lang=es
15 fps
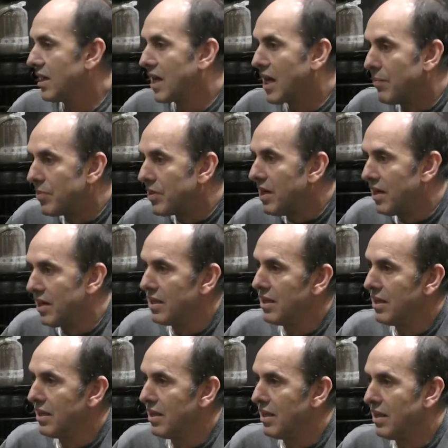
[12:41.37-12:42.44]
captar
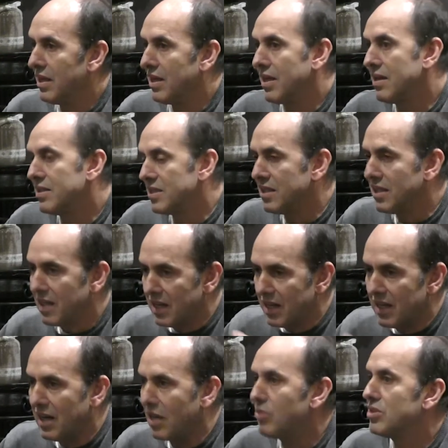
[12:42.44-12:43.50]
y
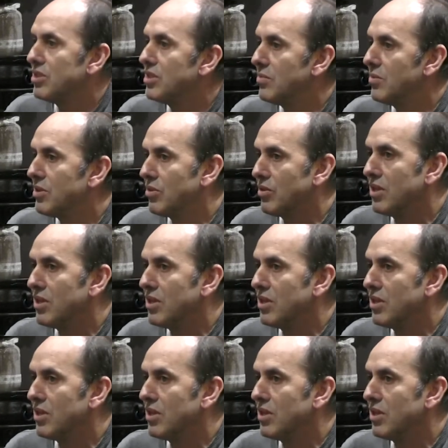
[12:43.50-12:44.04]
generar un sentimiento